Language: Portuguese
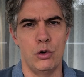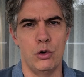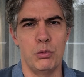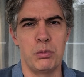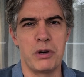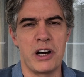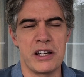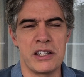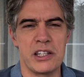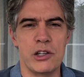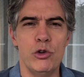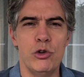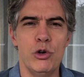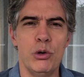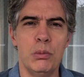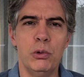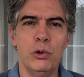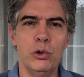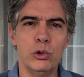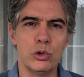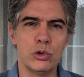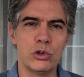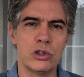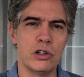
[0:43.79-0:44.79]
O Brasil e o
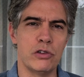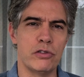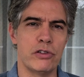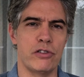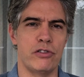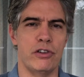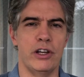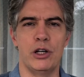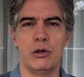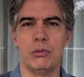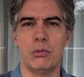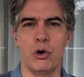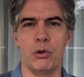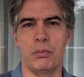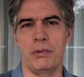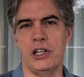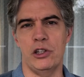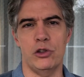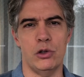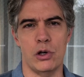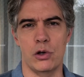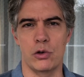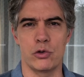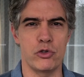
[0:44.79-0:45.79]
mundo estão vivendo um
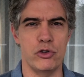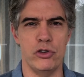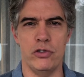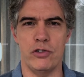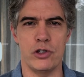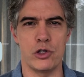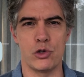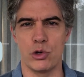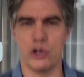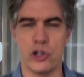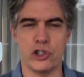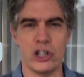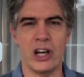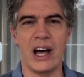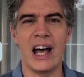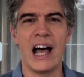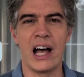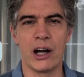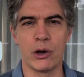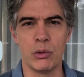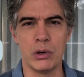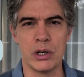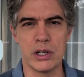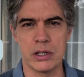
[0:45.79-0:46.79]
momento que é um divisor de
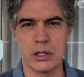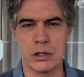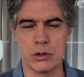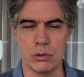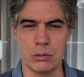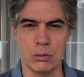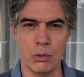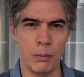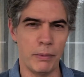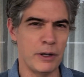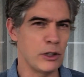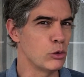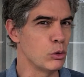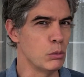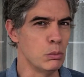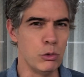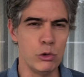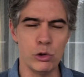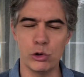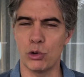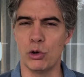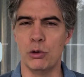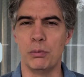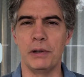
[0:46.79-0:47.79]
águas, um momento
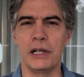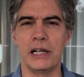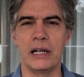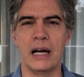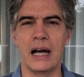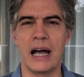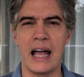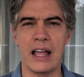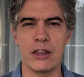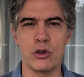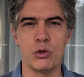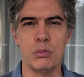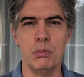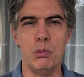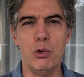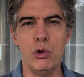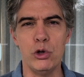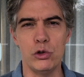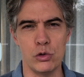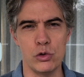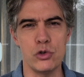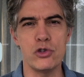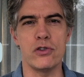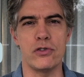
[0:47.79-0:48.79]
muito complicado,
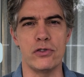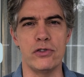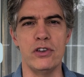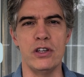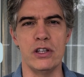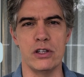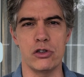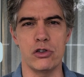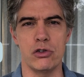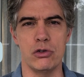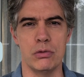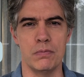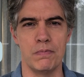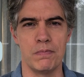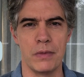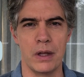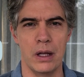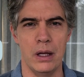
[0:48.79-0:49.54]
muito difícil